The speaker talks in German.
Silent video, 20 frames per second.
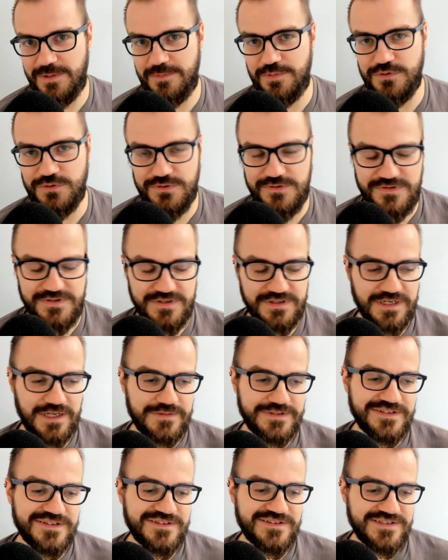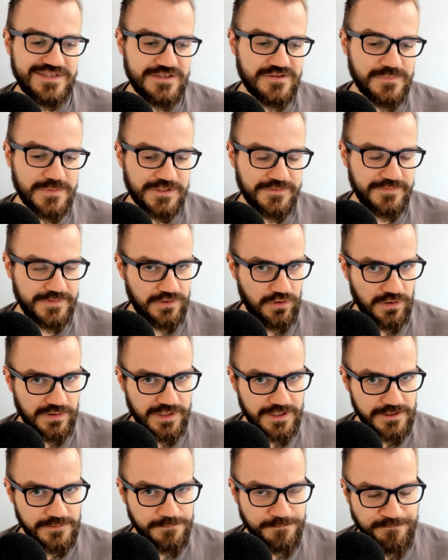produzieren, aber das ist jetzt mittlerweile
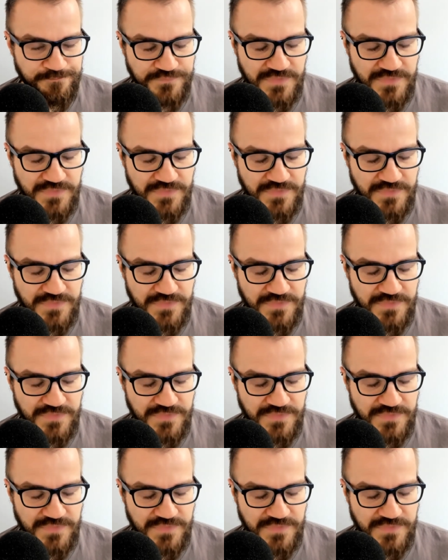online.